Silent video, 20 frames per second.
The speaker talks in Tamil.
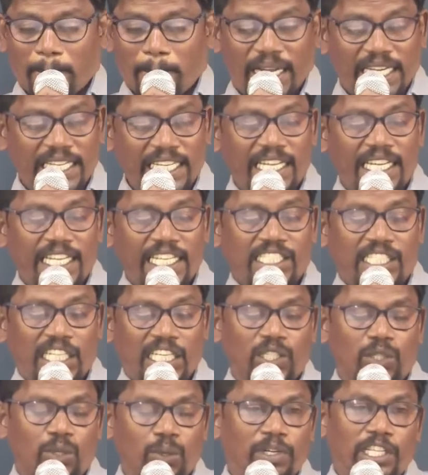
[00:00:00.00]
பலிகளை
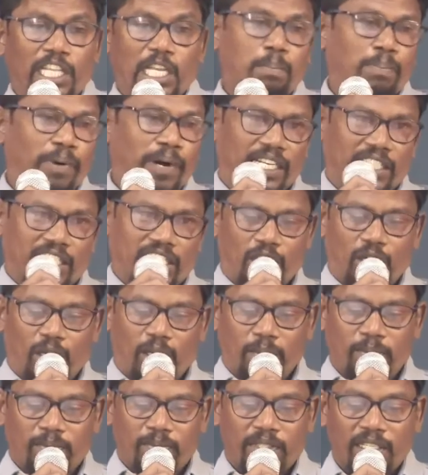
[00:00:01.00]
செலுத்துவதை
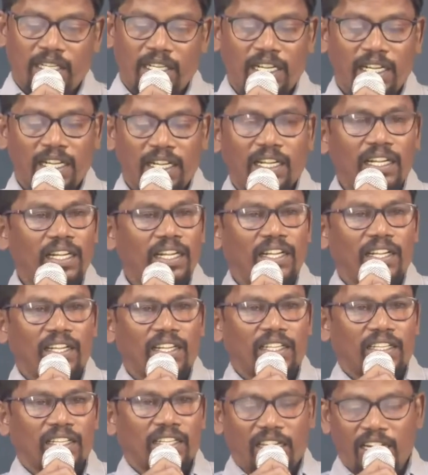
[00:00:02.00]
பார்க்கிலும்
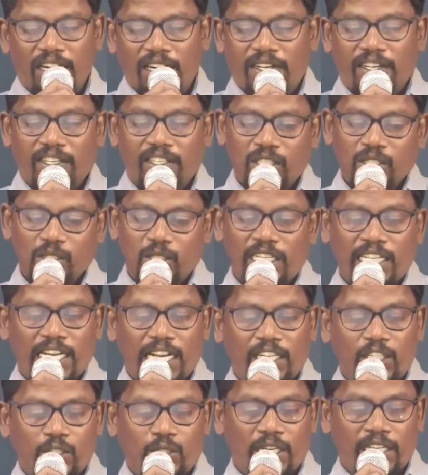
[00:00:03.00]
ஆ சொல்கிறார்
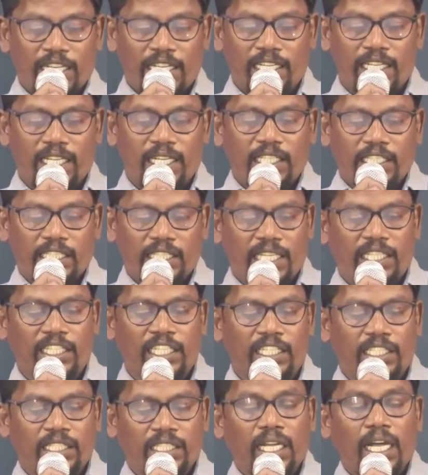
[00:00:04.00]
ஆண்டு சொல்கிறாரு
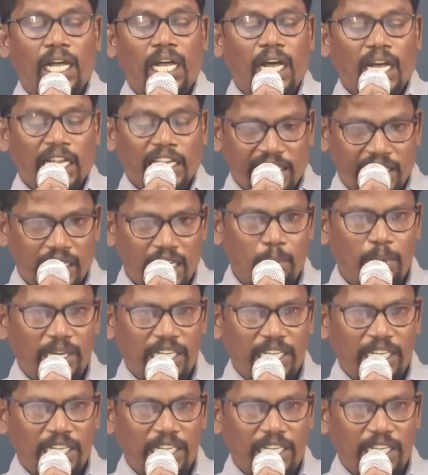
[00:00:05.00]
எது நீ என்ன